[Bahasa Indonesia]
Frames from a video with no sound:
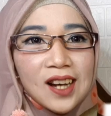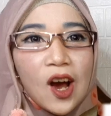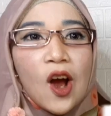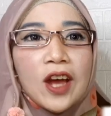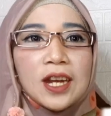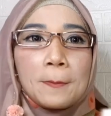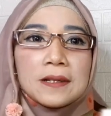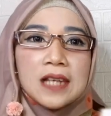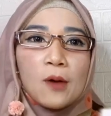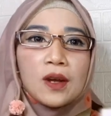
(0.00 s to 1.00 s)
oh ini
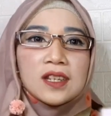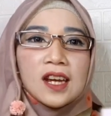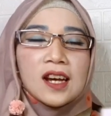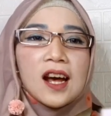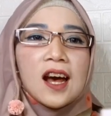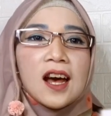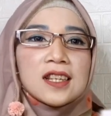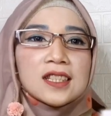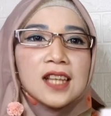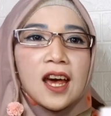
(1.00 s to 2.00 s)
pesawatnya
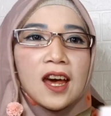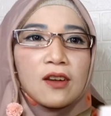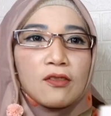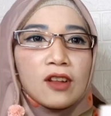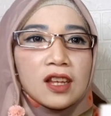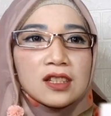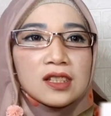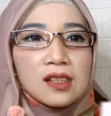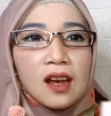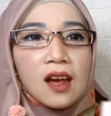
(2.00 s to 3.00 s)
guys Air Force
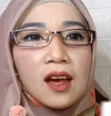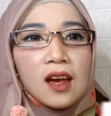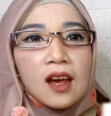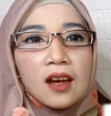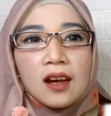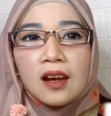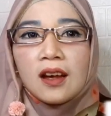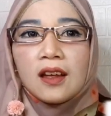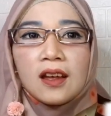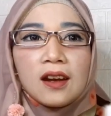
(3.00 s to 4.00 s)

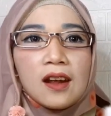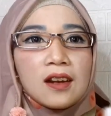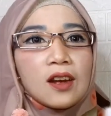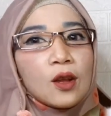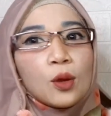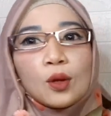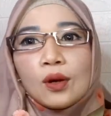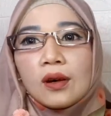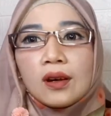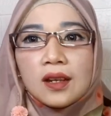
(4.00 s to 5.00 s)
dan tuh
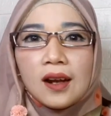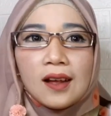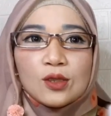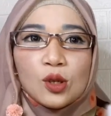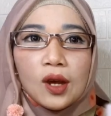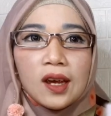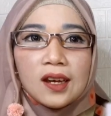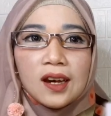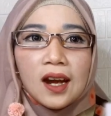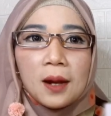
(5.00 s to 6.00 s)
gila cuy
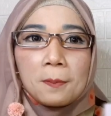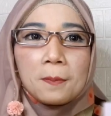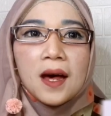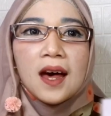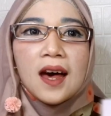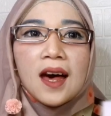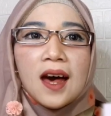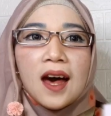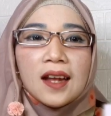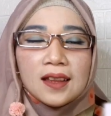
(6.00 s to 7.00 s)
keren
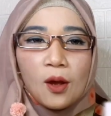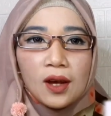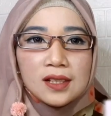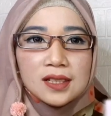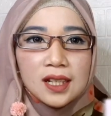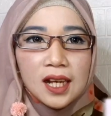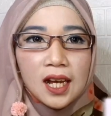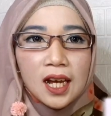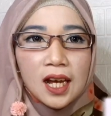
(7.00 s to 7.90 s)
banget tau gak sih